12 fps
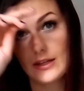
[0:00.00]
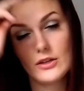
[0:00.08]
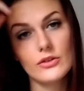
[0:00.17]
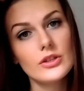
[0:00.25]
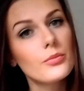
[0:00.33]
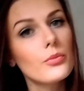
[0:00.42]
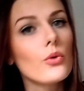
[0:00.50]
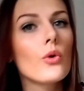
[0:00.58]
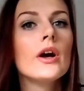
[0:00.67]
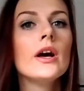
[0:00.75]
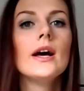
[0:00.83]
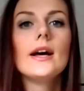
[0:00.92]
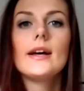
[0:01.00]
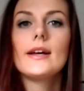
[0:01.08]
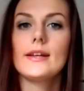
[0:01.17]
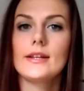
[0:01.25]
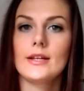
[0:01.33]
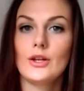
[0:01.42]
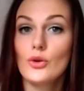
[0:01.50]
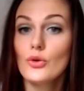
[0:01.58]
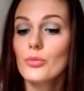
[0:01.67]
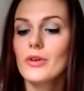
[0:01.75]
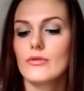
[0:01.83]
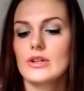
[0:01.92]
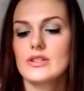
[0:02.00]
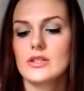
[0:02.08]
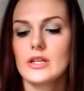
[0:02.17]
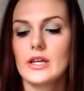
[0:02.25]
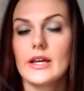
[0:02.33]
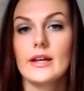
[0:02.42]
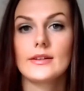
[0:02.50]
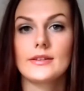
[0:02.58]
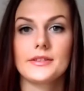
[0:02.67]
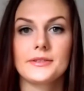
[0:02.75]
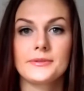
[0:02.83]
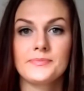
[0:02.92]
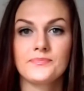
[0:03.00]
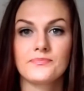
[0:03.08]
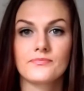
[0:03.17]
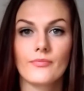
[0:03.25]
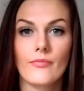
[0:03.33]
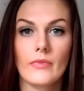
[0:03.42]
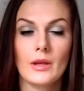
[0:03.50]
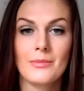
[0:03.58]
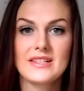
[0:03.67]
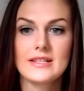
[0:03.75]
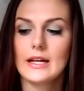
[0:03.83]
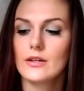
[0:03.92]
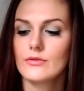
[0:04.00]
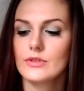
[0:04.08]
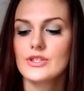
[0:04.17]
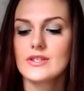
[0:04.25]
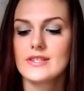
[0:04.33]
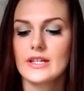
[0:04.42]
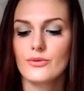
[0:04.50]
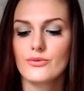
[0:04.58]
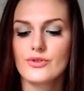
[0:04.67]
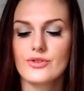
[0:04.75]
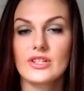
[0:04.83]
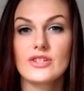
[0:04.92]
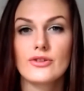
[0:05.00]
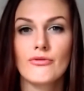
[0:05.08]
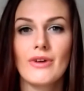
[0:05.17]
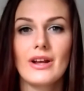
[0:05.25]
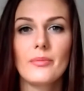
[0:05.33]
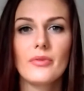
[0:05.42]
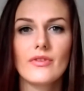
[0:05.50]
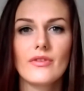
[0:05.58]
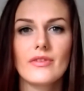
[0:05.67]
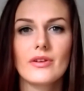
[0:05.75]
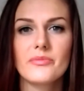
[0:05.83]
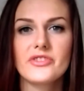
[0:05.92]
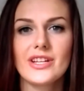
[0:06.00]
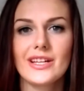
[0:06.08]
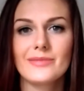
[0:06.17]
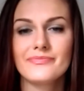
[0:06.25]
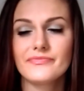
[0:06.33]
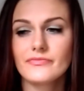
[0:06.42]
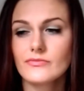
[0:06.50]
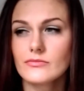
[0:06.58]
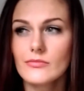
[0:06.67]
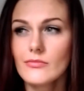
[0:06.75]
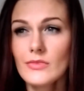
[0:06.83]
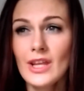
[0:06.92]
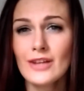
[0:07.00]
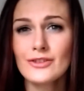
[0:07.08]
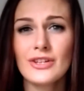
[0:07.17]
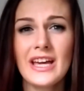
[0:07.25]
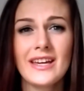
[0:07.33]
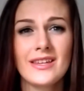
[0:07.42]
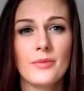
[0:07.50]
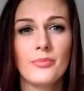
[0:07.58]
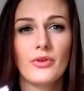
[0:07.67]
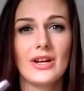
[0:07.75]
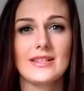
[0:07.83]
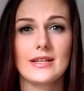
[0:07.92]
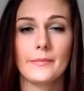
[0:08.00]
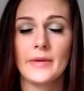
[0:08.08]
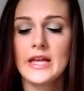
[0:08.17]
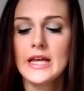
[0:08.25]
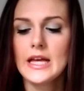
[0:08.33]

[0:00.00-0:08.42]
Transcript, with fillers: tego typu lubię właśnie maskarę właśnie z taką szczoteczką, ale powiem Wam, że no ja jej nie polecam.